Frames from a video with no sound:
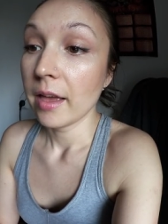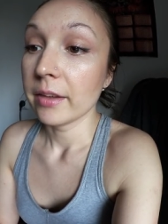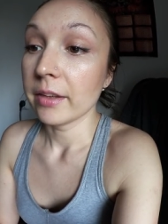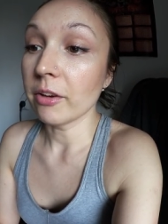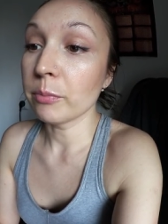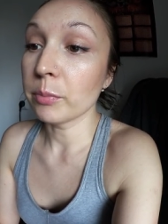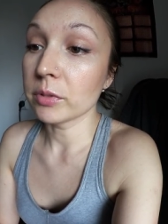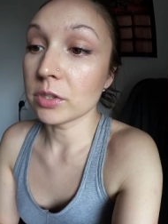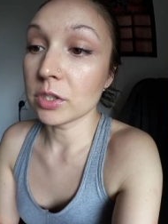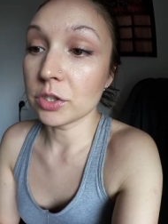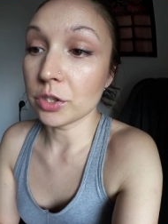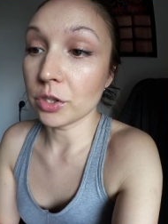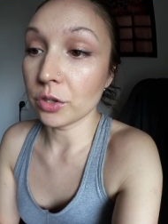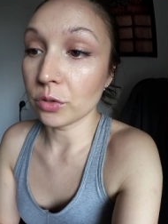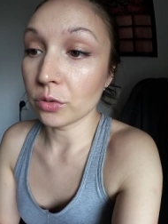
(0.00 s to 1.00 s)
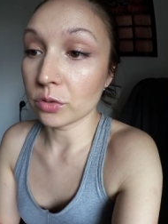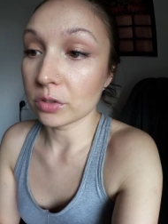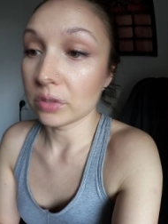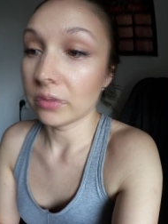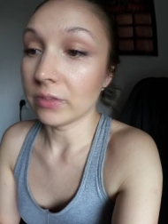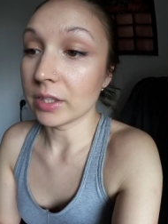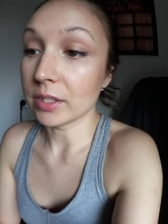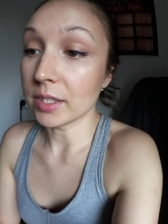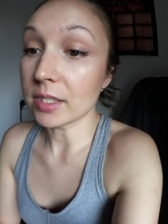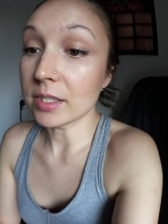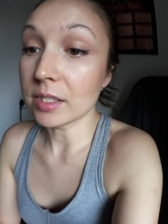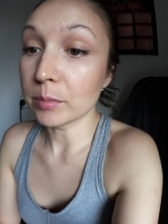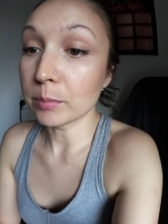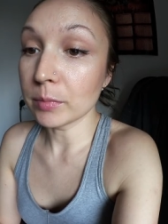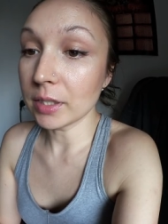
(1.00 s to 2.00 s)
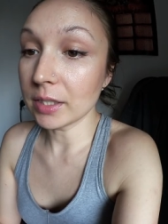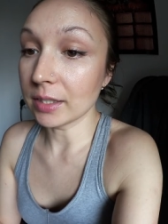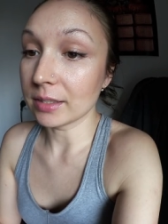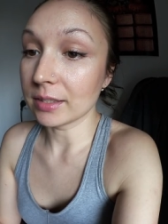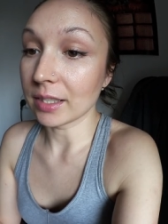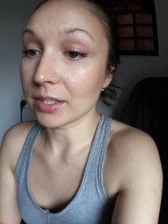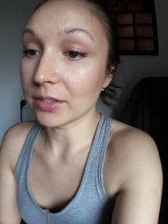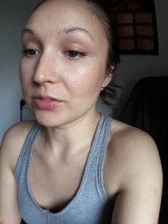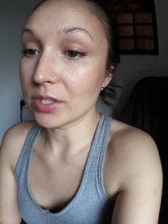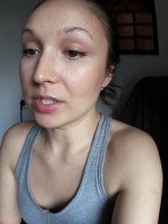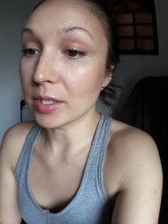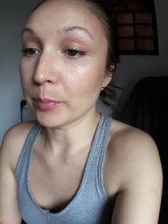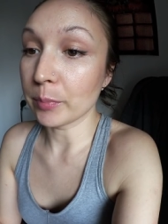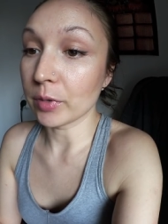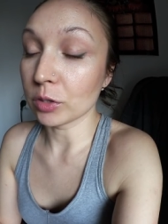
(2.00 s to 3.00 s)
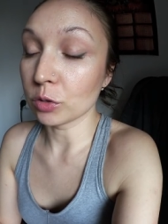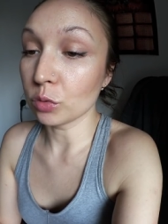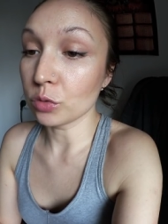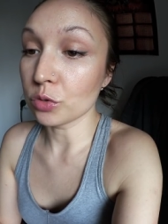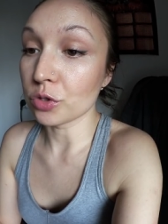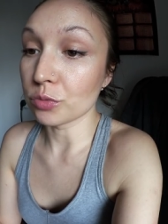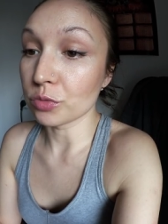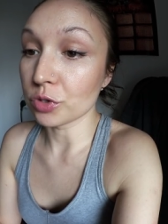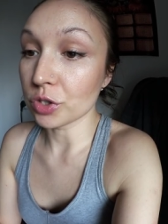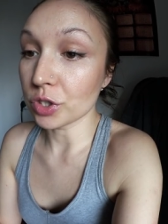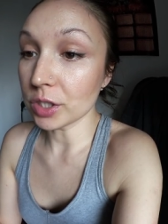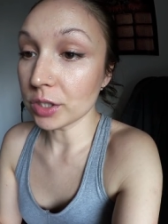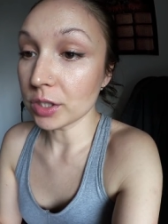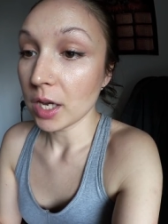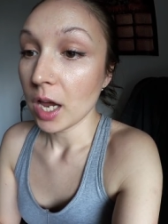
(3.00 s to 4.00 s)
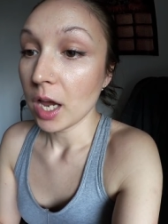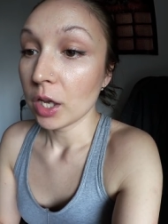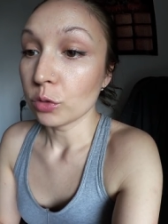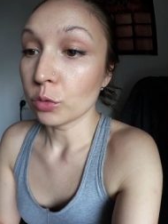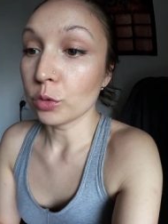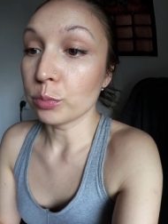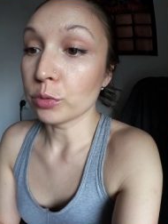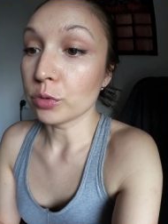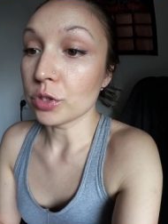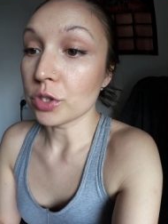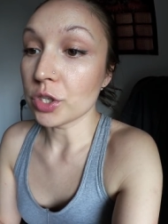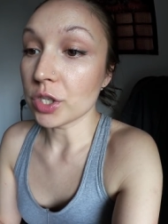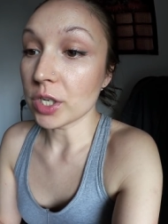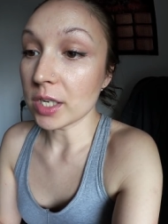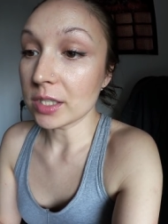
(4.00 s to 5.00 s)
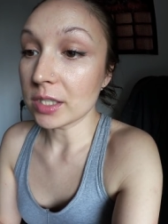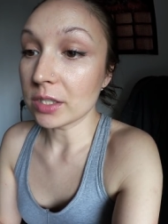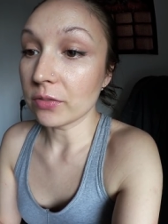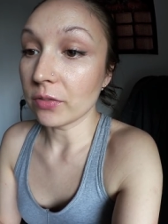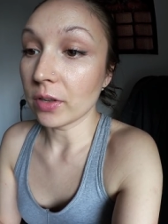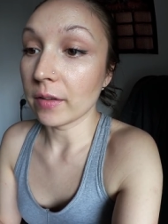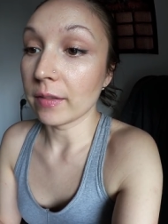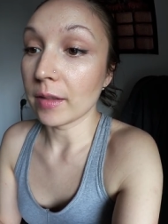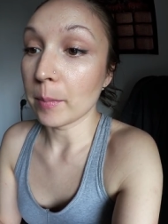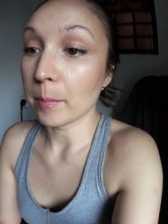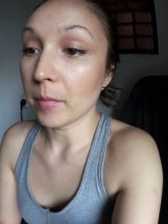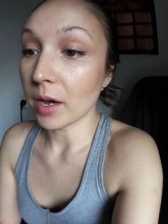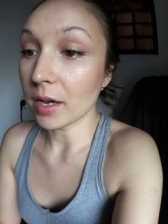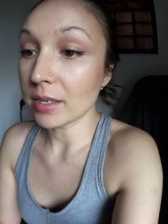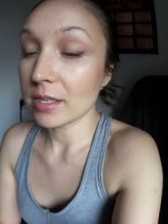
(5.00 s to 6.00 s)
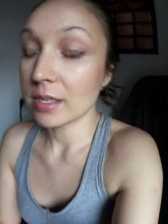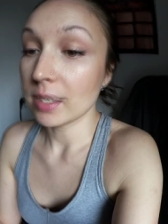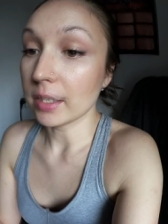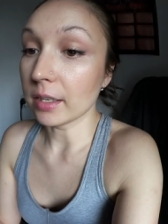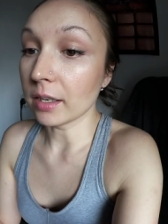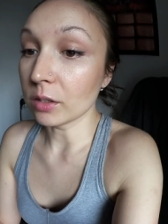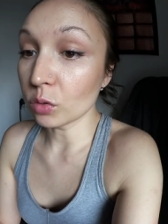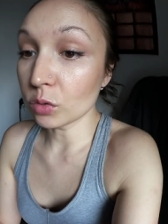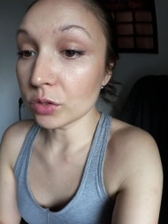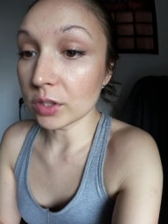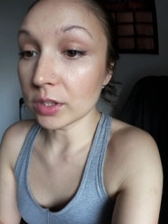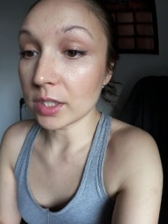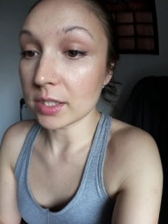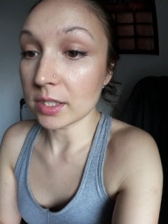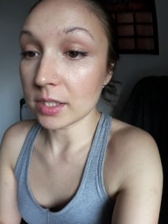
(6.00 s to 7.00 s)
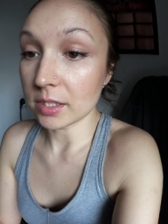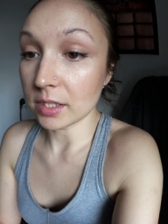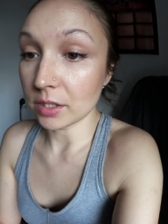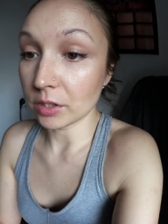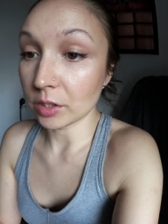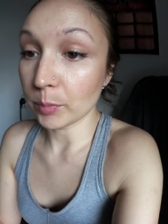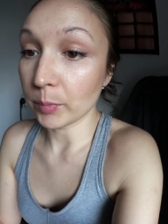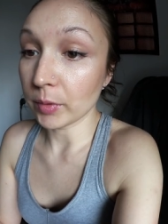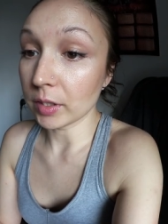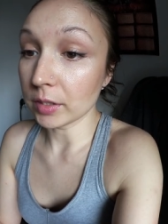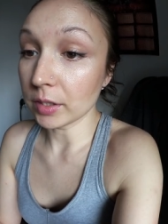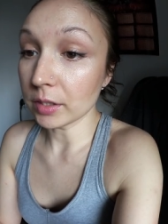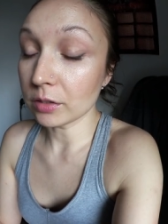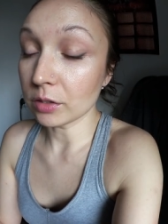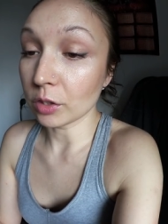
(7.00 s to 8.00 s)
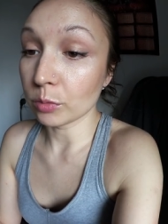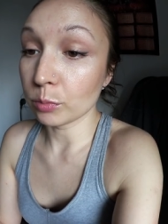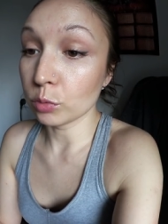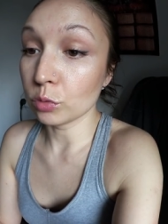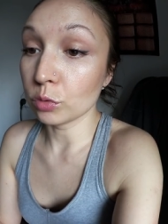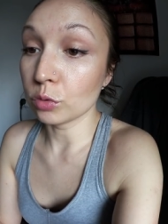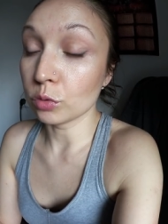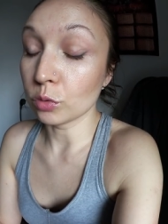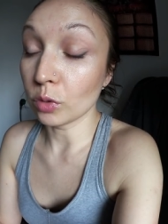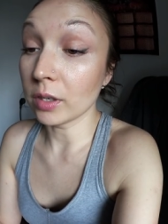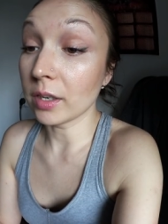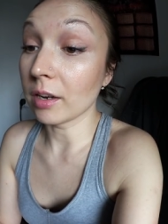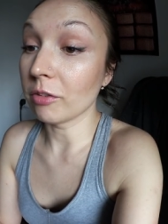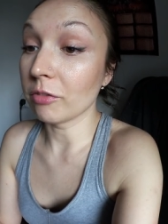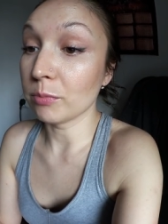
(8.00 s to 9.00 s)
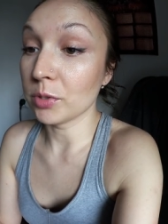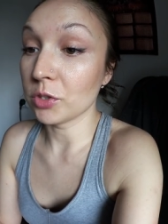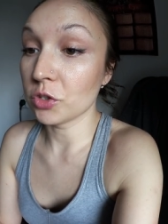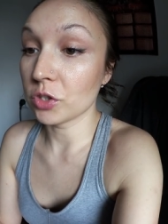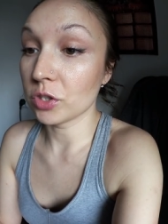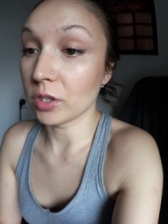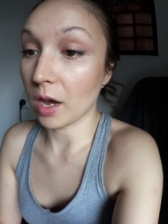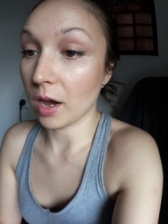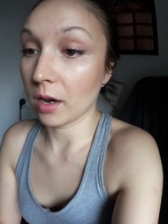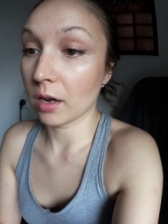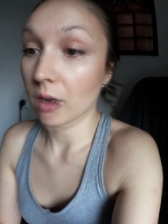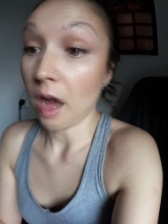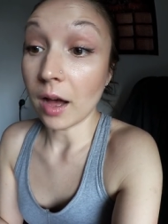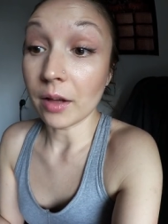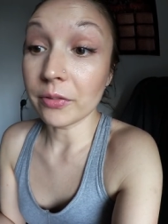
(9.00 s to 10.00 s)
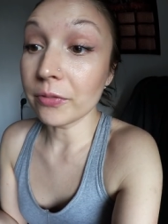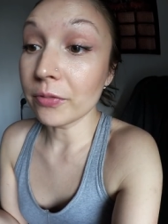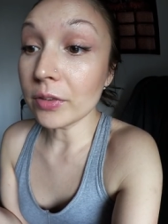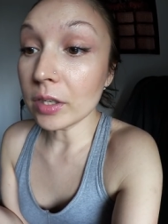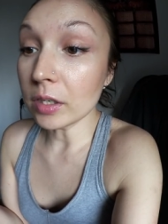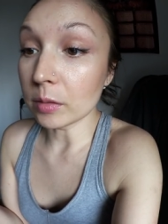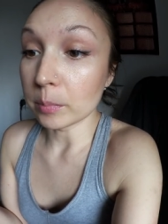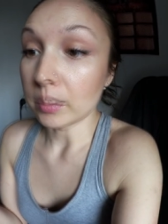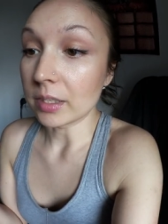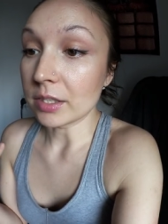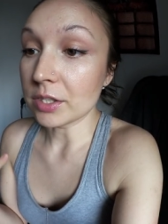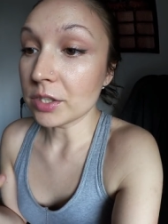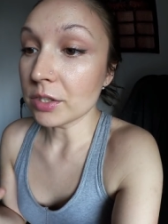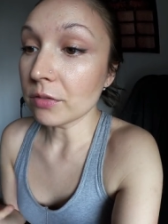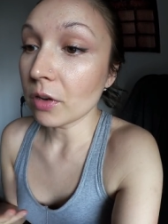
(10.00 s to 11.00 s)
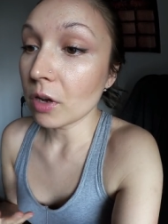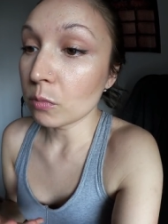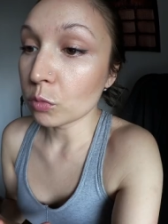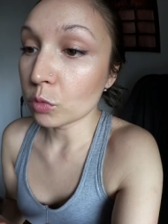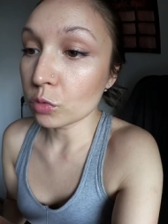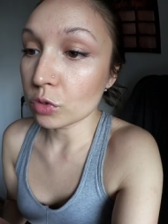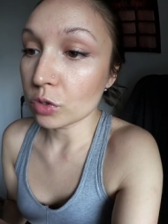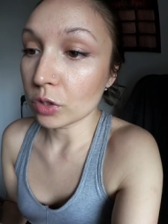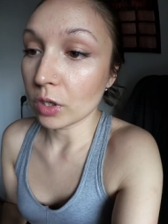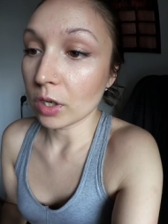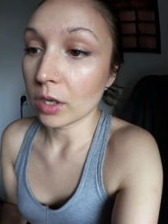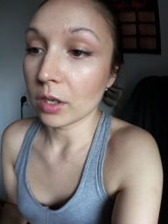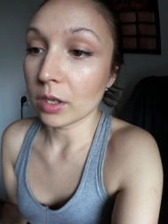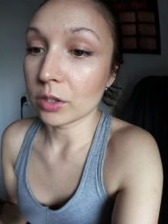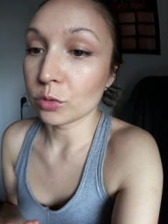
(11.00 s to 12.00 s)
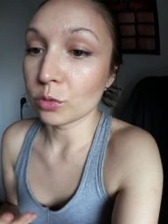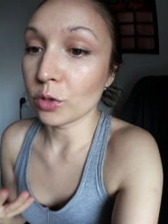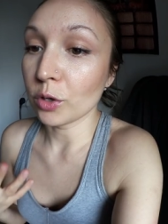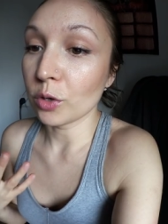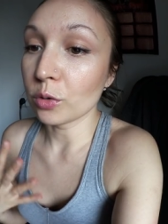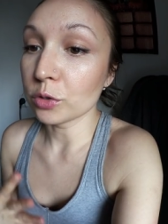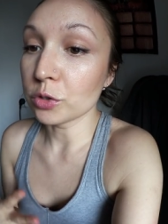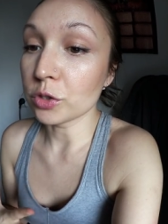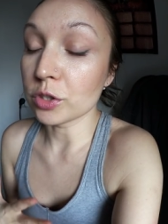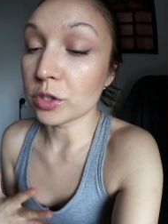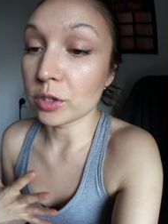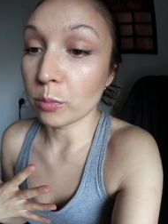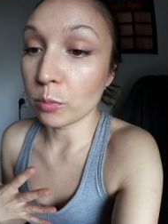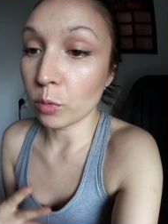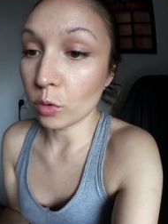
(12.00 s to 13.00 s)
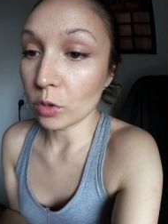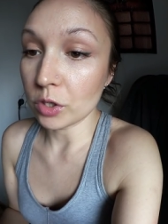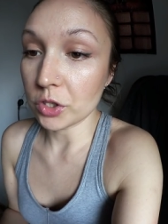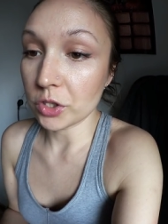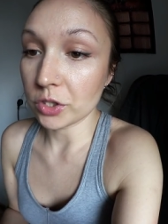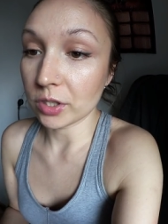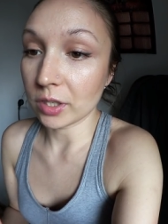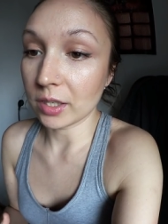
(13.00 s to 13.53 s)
я вполне серьезно, ведь если мы так все продолжим жить, то и путешествия на Марс, и колонии на соседних планетах будут только в мечтах. А фильм, красивая музыка, которой хочется больше,